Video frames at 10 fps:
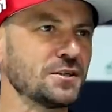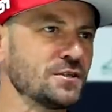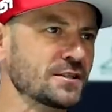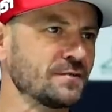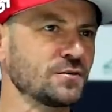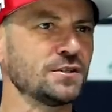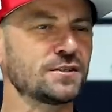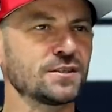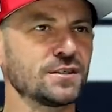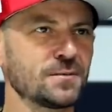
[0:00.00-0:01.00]
na linii
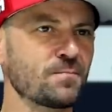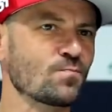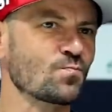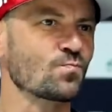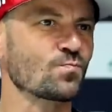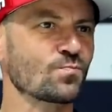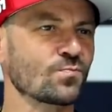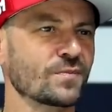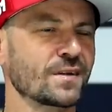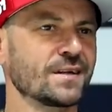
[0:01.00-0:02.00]
zawodnicy,
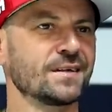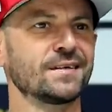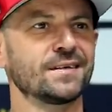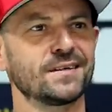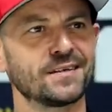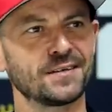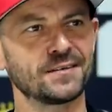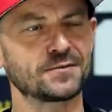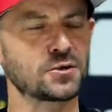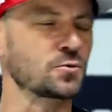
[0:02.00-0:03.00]
mm,
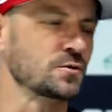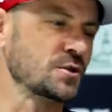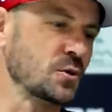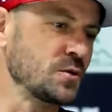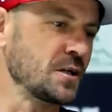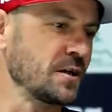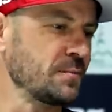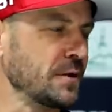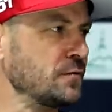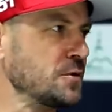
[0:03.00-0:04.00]
e,
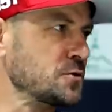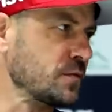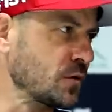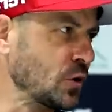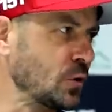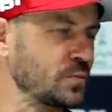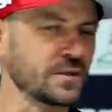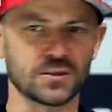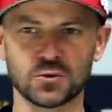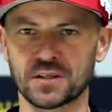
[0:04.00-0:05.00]
szczególnie pan Władysław Golop,
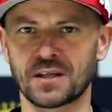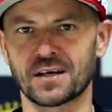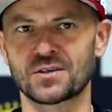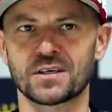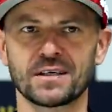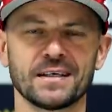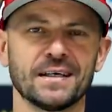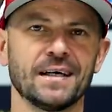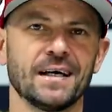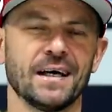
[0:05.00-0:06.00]
jest duże tarcie.
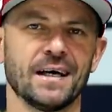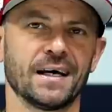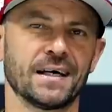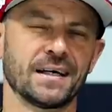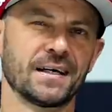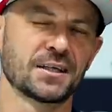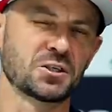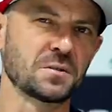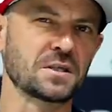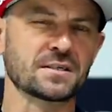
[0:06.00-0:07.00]
E, ja
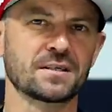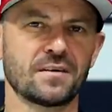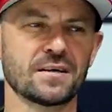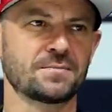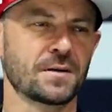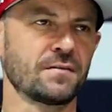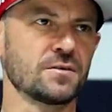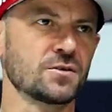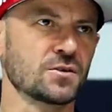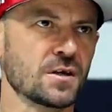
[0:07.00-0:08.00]
sobie też zdawałem
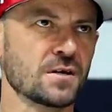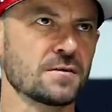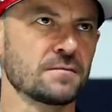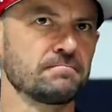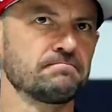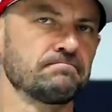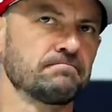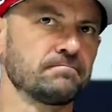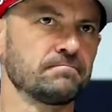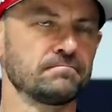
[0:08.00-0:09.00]
sprawę, że
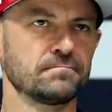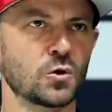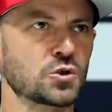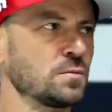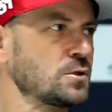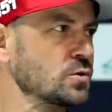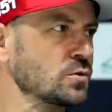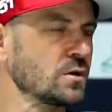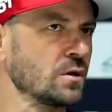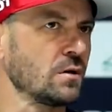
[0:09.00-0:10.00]
mm, może być
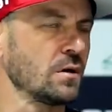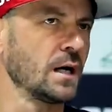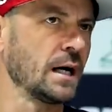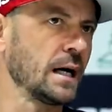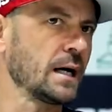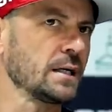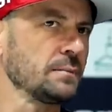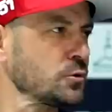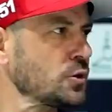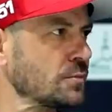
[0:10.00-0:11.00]
trudno,
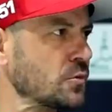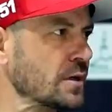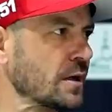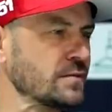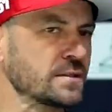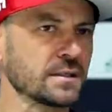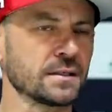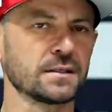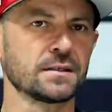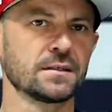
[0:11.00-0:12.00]
ale podjąłem to
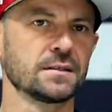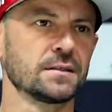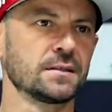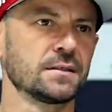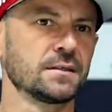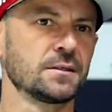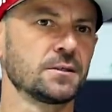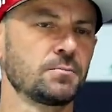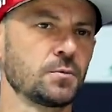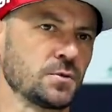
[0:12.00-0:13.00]
rękawice.
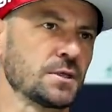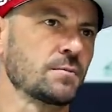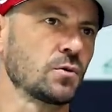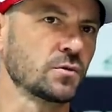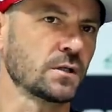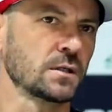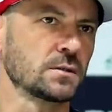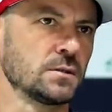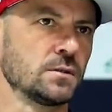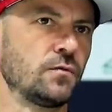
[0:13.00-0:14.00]
Podpisałem
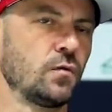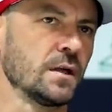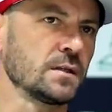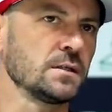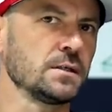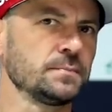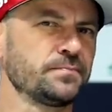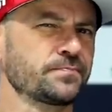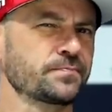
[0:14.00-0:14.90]
kontrakt dwuletni.